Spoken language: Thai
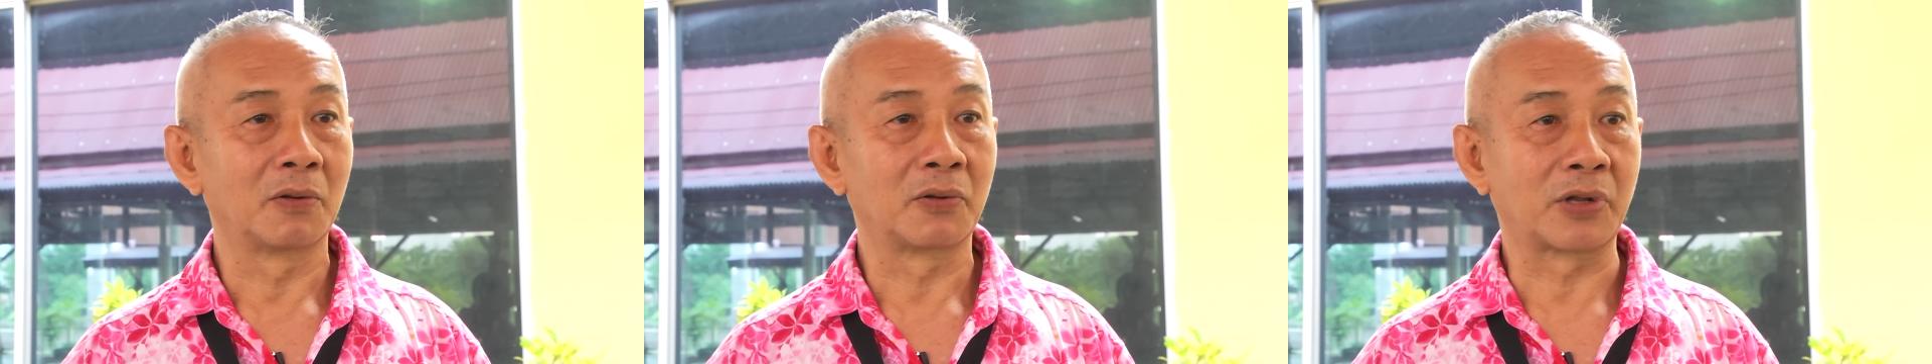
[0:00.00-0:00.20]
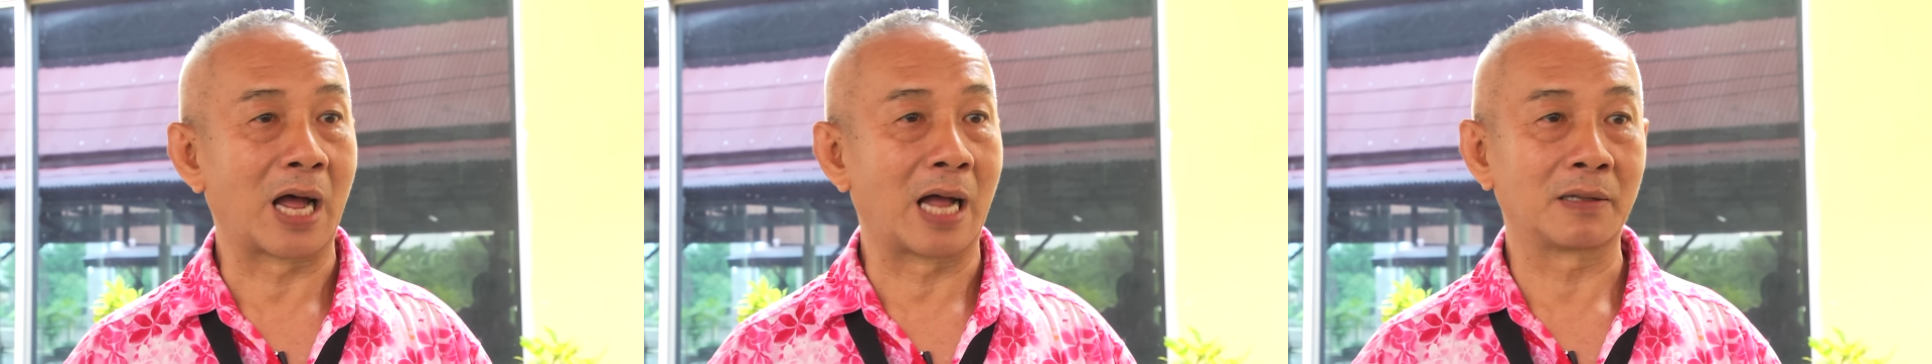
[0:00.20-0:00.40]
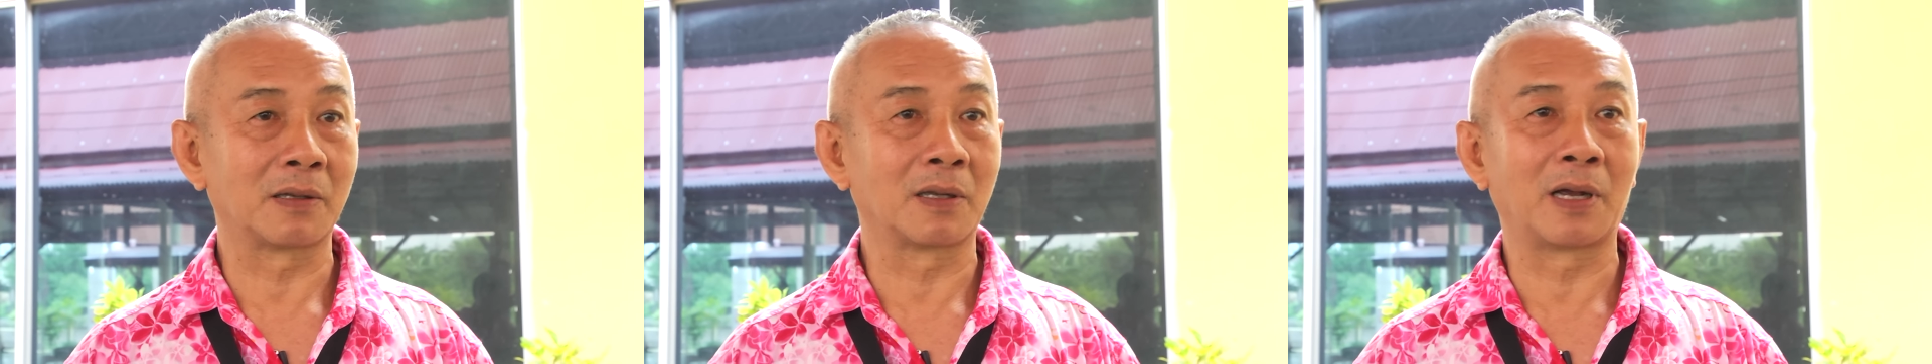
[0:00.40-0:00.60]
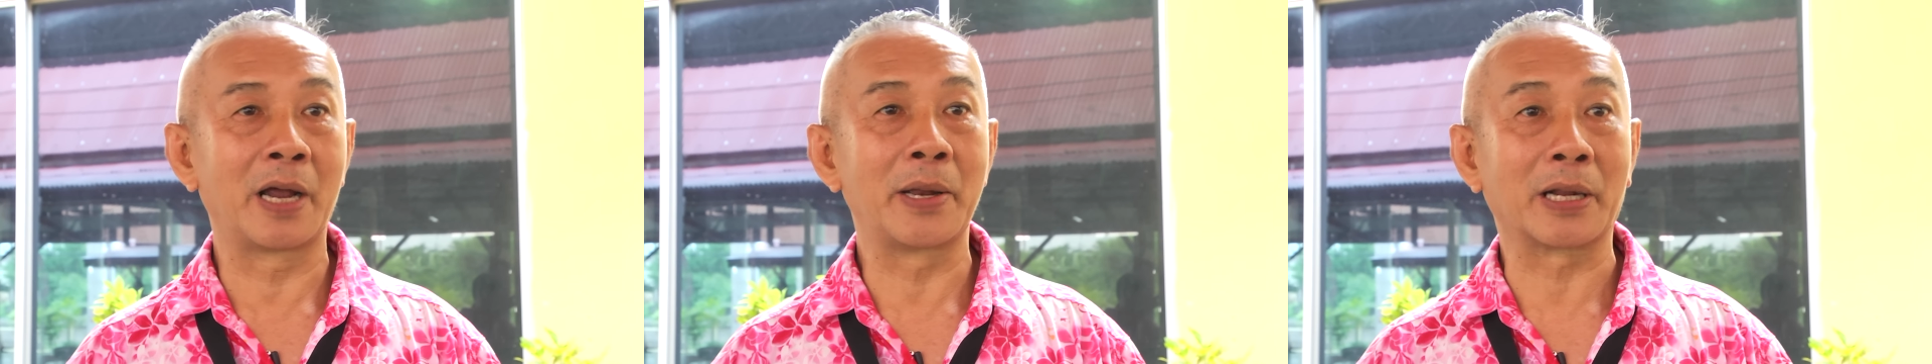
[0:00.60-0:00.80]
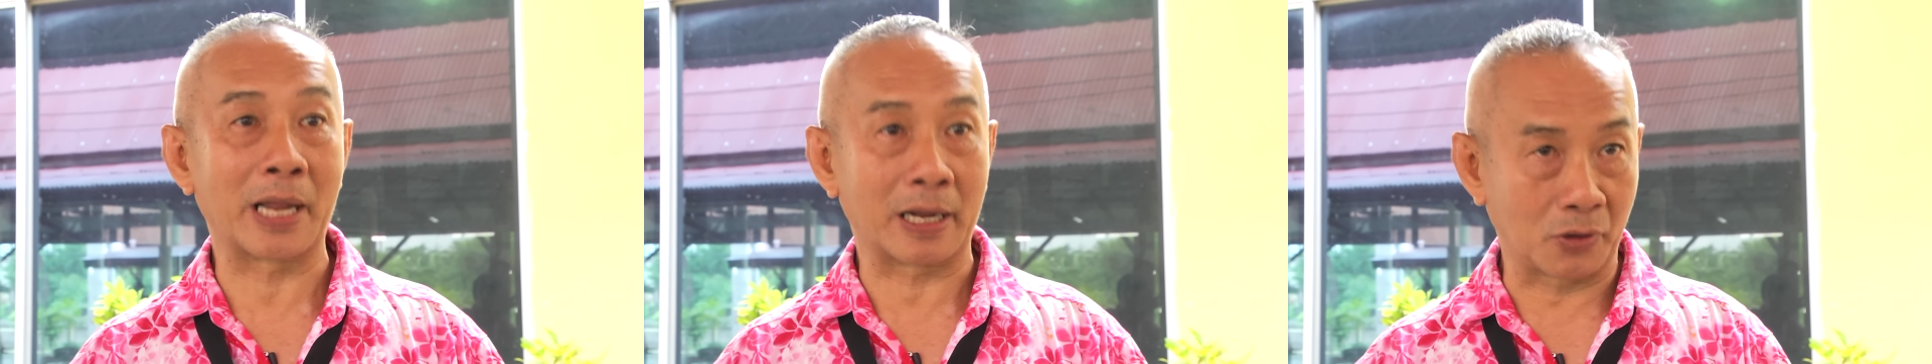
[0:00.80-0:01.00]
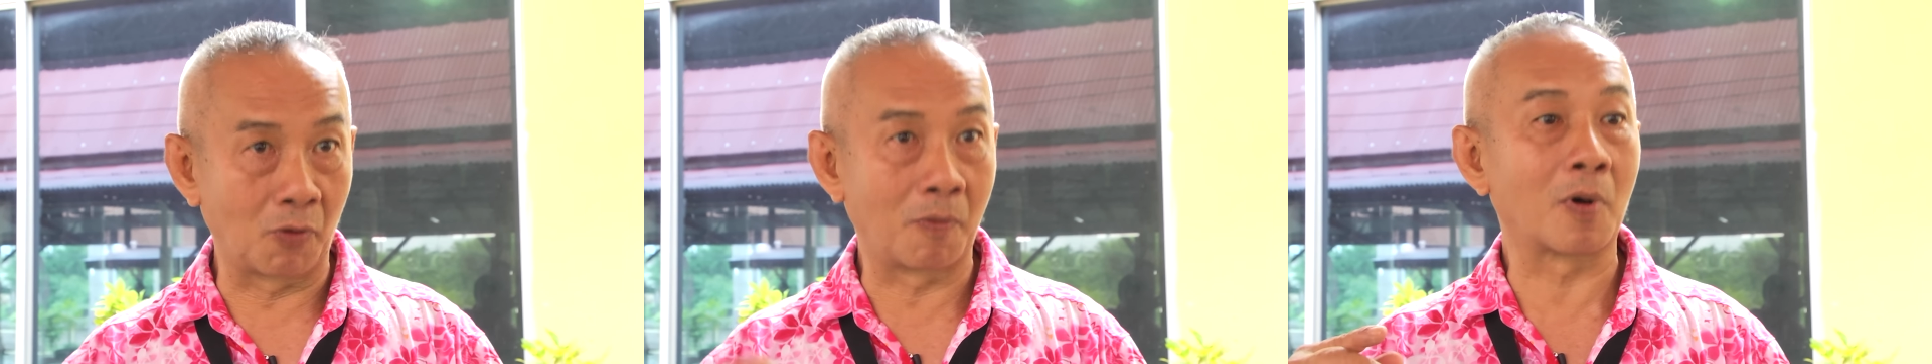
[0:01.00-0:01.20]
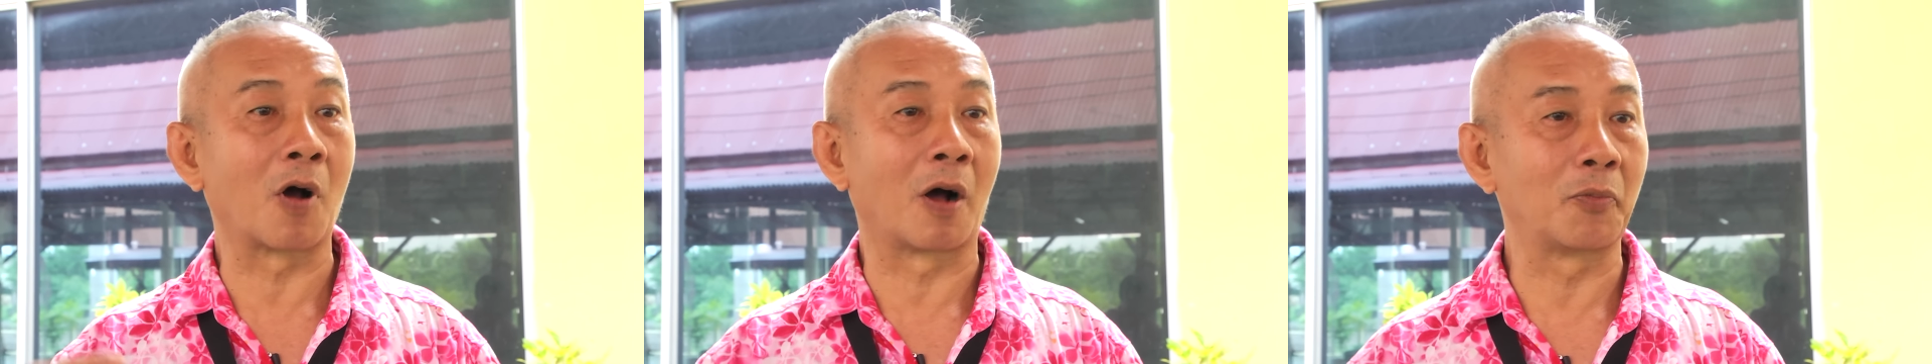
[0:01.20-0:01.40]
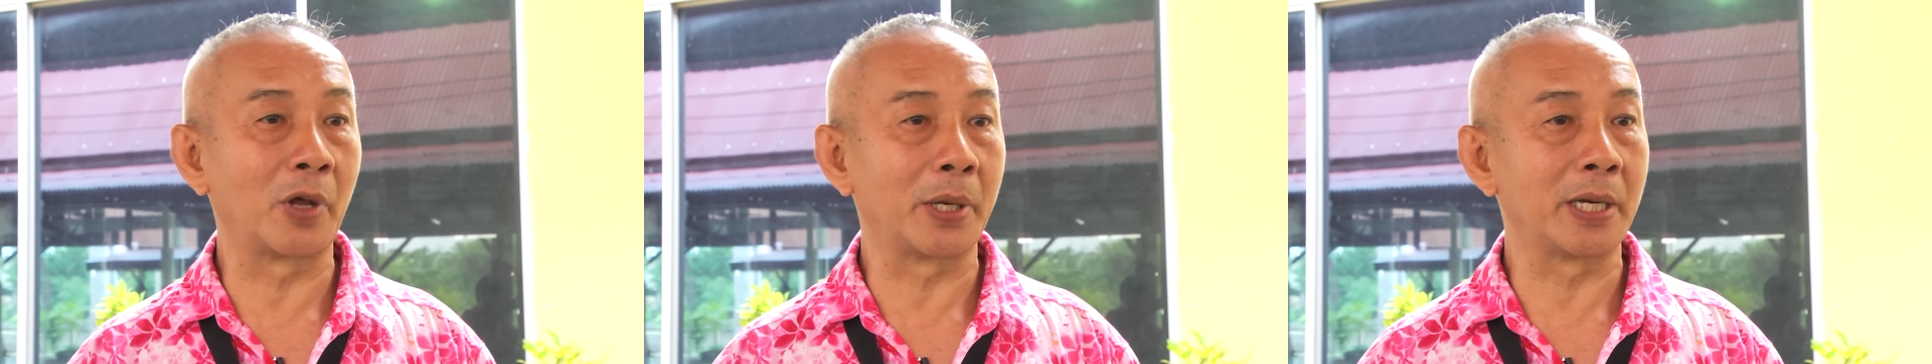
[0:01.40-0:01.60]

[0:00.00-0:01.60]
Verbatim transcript: ศาสตร์ให้เด็กๆ ดูประกอบด้วย